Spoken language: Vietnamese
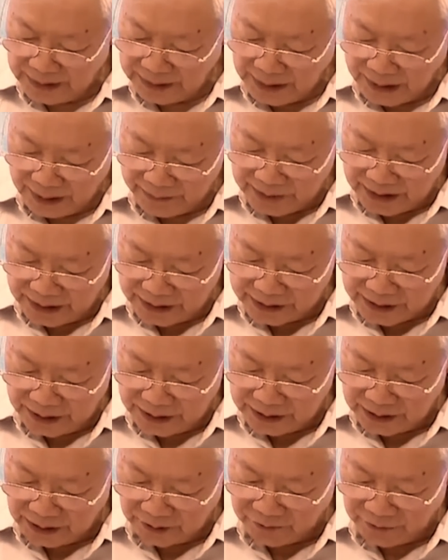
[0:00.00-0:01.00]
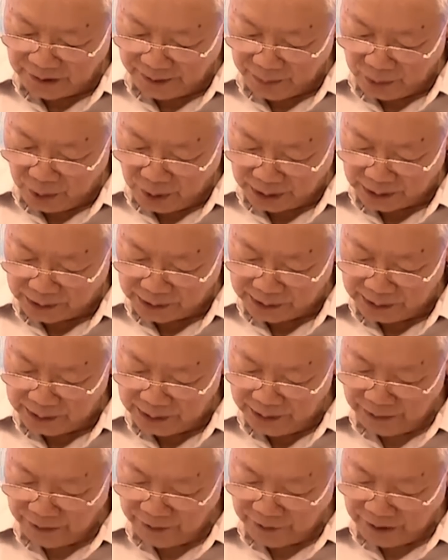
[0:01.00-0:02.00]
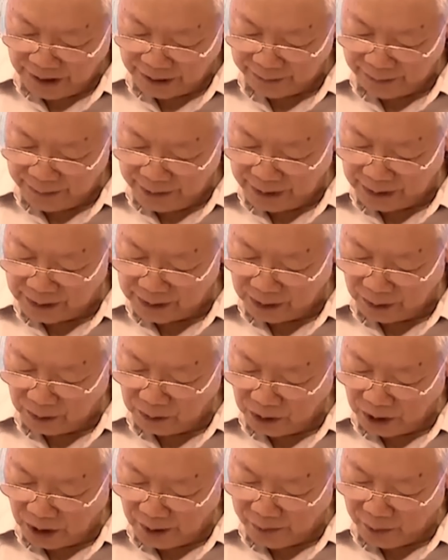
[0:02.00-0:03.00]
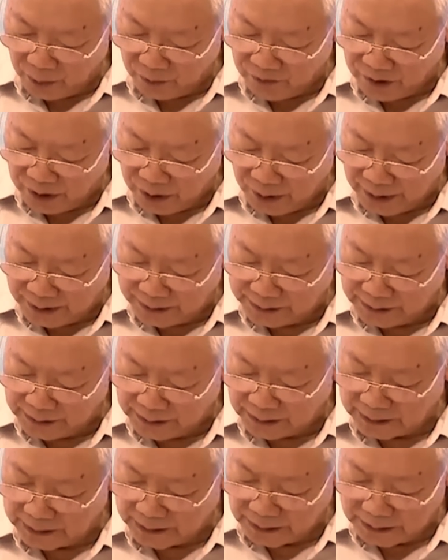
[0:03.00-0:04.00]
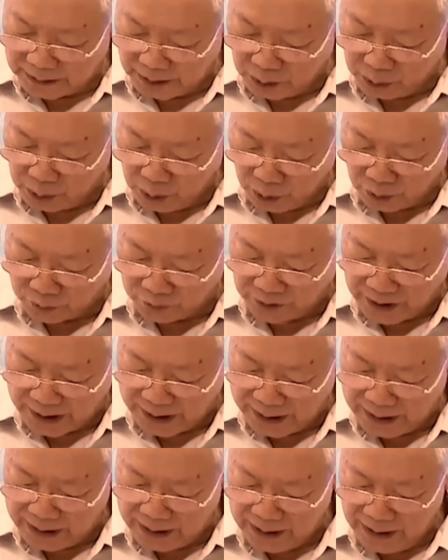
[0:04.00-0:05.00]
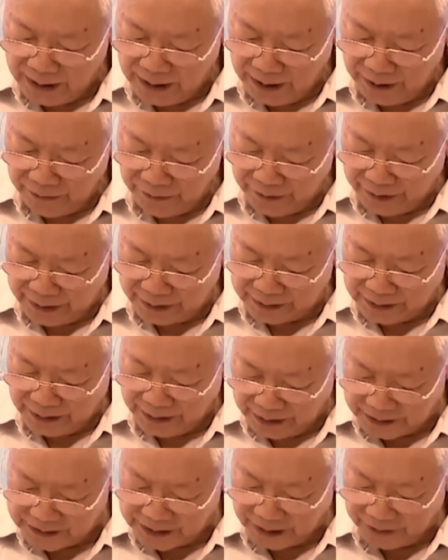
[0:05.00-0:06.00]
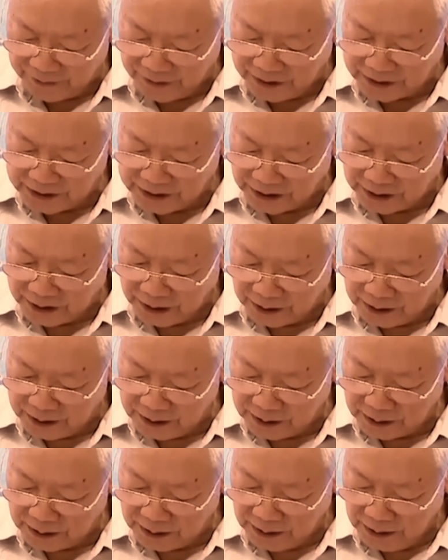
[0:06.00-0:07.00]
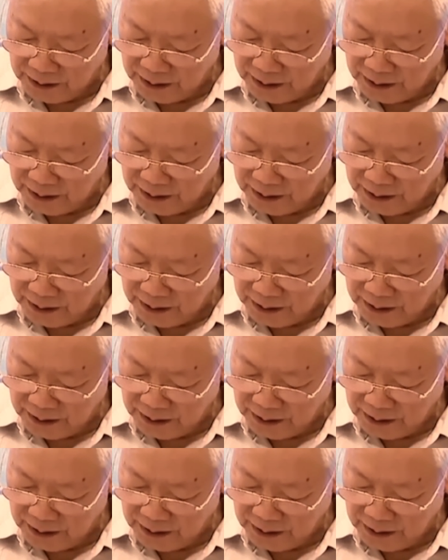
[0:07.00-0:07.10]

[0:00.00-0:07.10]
tham gia xây dựng pháp luật phản biện đóng góp và hoàn thiện các khâu đột phá về thể chế phát triển đất nước